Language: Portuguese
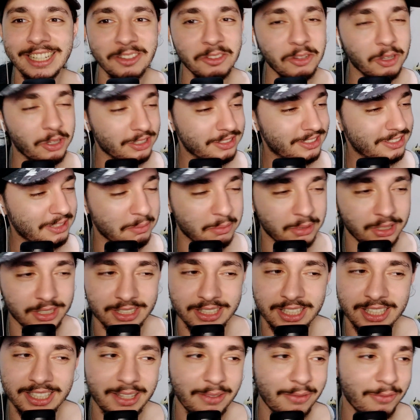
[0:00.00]
Nossa, mano,
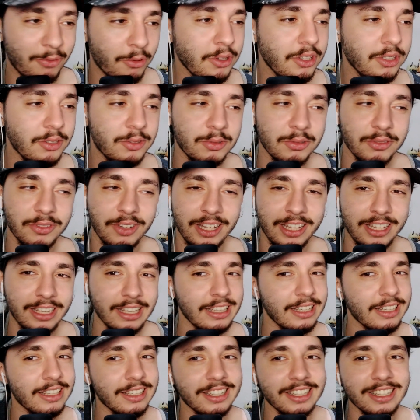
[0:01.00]
que que foi isso, velho?
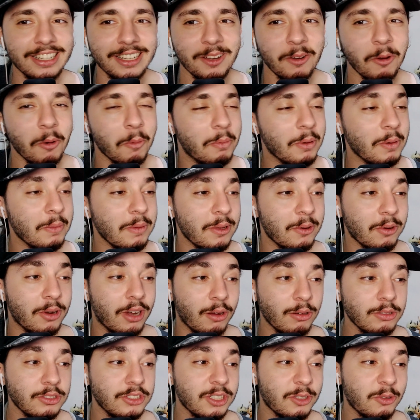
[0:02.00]
O primeiro
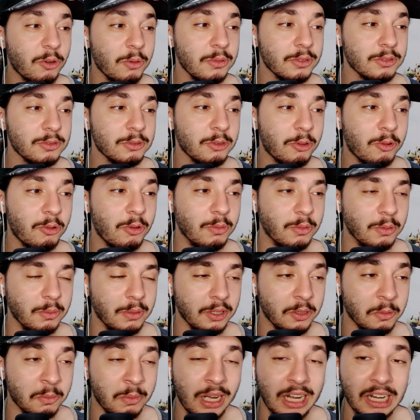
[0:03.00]
round já começou como,
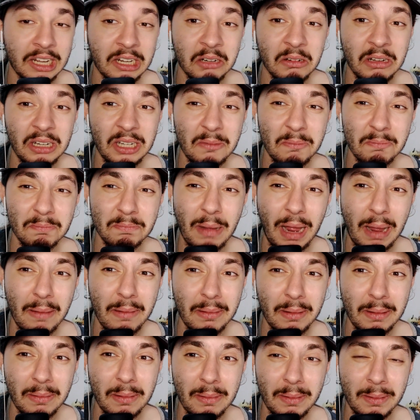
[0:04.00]
mano? O Magrão ali, pá,
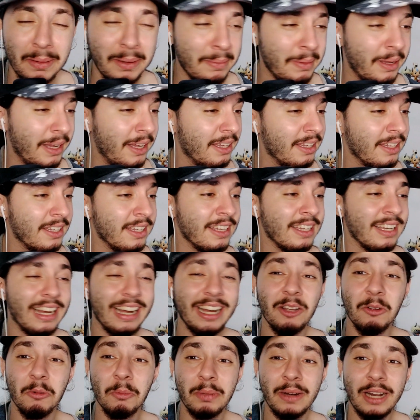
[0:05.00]
pá, pá,
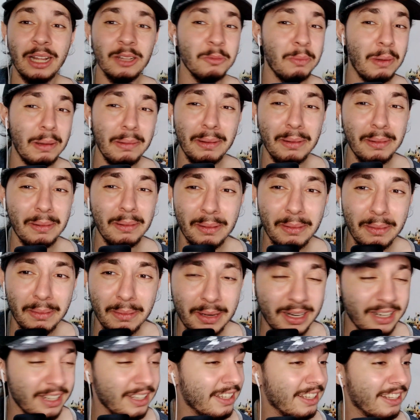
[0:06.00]
aí o Prato,
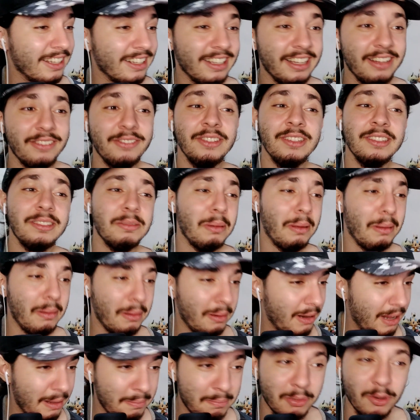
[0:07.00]
pá, Levinho,
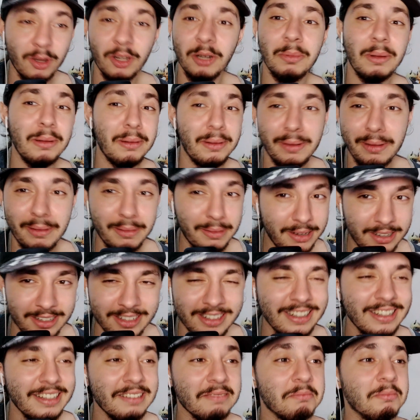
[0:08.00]
pá, Apolo, pá,
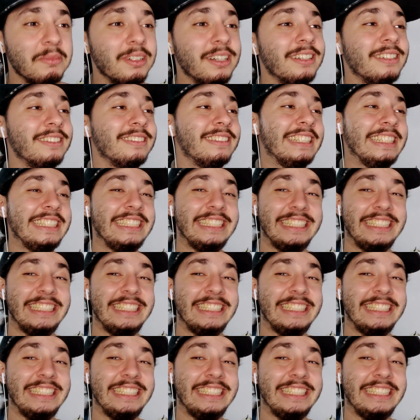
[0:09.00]
mano,